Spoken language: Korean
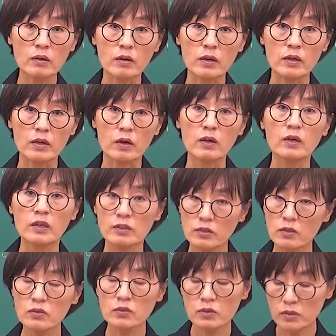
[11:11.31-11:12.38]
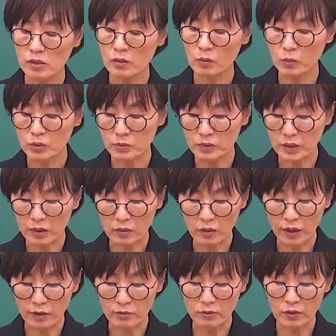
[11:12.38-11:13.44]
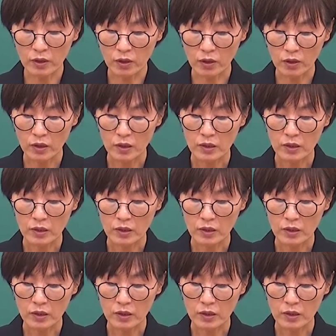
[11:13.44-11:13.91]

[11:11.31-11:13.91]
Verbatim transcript: 거예요. 천천히 읽어보시면 될 것 같고요.